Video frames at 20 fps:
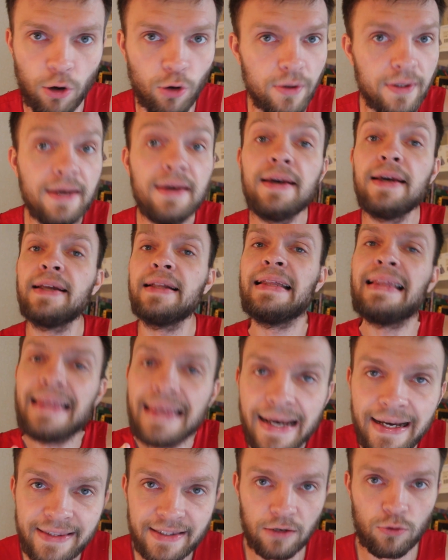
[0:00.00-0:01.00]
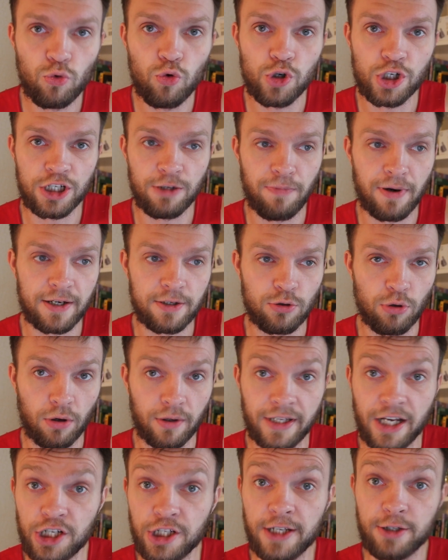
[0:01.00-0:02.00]
Он не атакующий
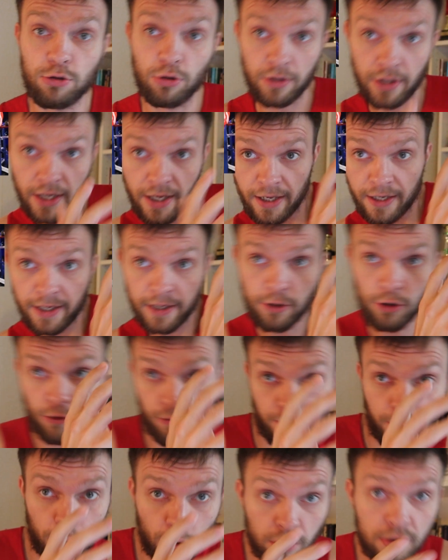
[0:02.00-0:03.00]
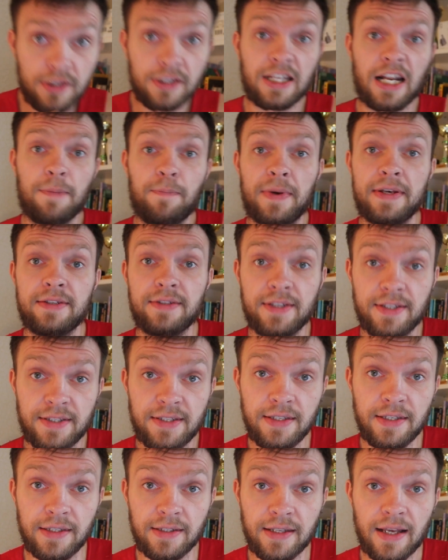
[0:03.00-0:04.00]
боксер. Даже если он идет вперед, не торопясь,
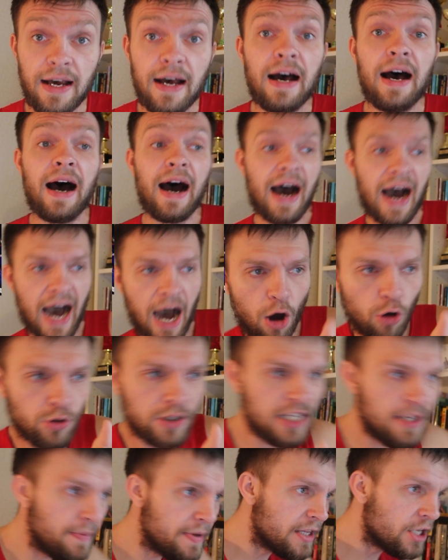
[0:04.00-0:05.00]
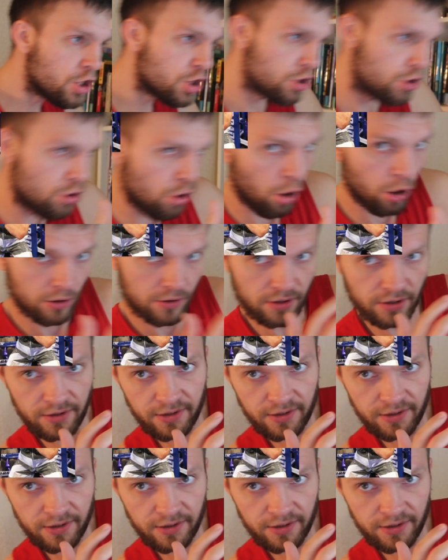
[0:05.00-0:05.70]
теснит. А он именно ждет